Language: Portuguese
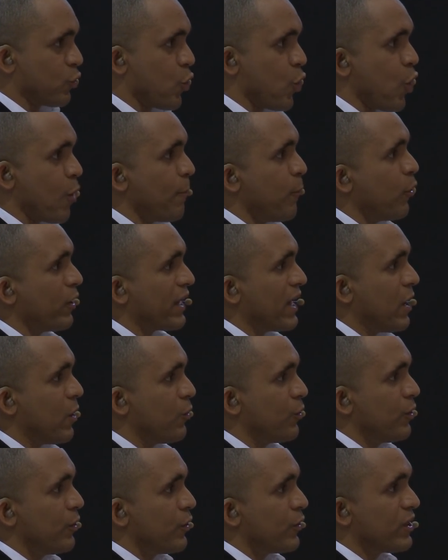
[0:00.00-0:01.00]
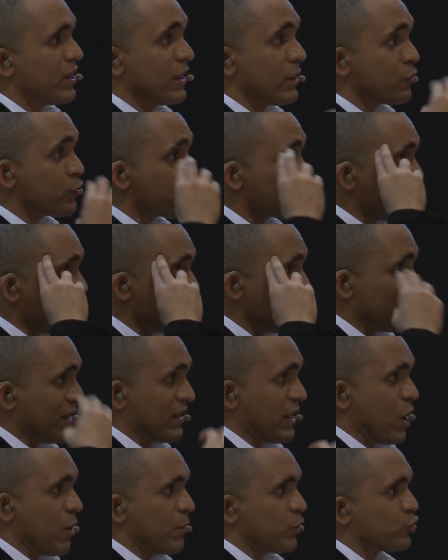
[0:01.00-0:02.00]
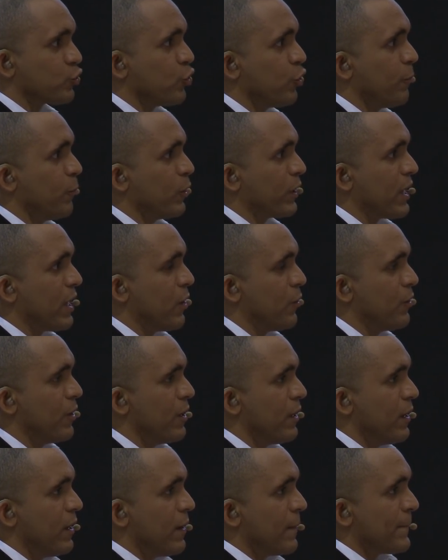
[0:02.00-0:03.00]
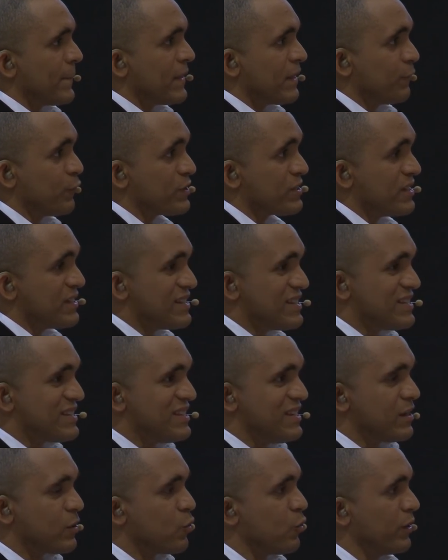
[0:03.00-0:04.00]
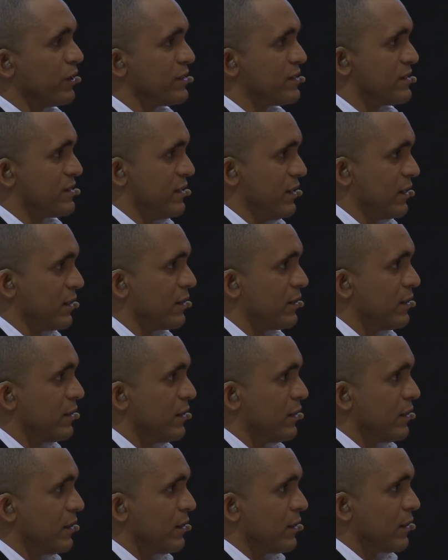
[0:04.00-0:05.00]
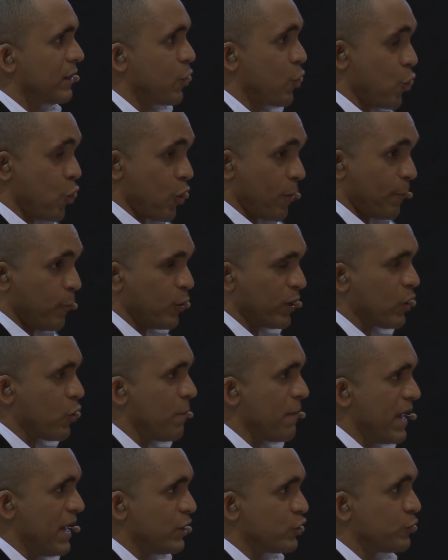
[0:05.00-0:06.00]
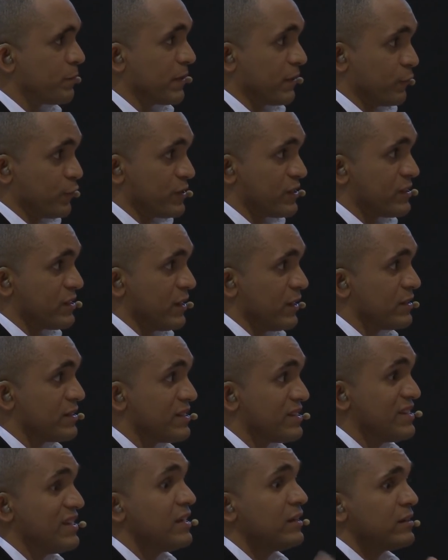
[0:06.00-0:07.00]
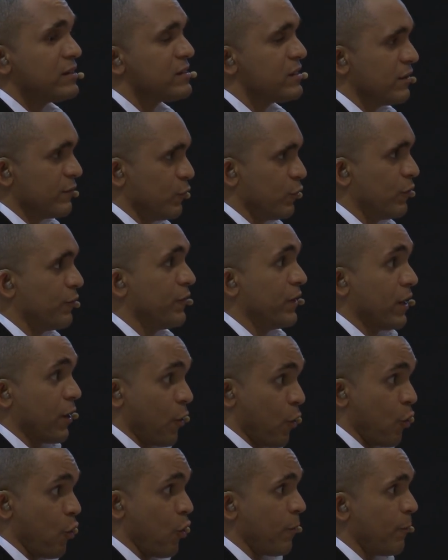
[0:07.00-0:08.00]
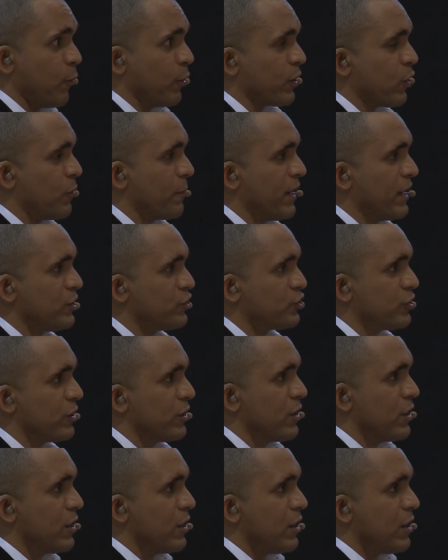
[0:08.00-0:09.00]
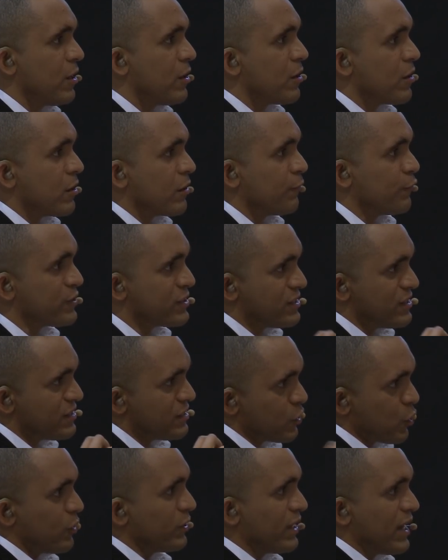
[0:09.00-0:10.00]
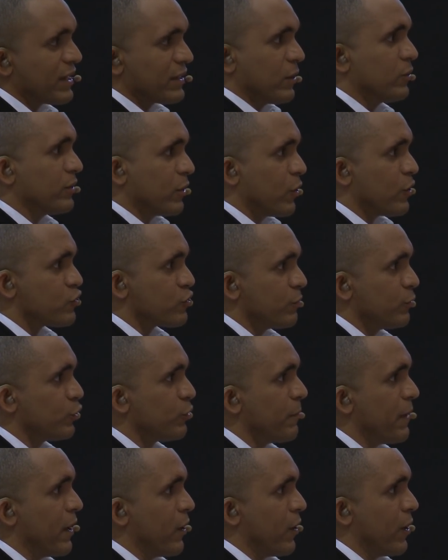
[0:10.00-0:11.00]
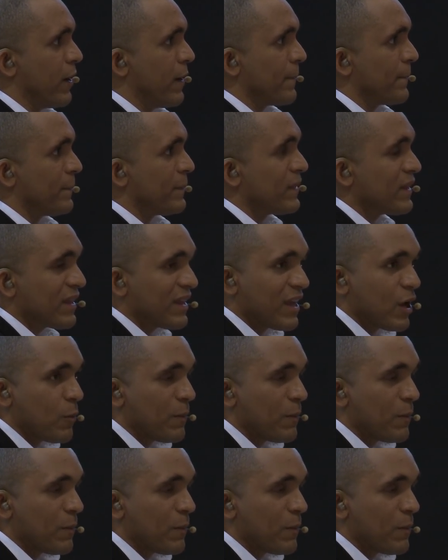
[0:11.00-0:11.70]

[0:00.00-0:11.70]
corporal, não só mental, mas corporal, você se conhecer corporalmente, para você se desenvolver corporalmente, você se conecta a um negócio muito maior, que é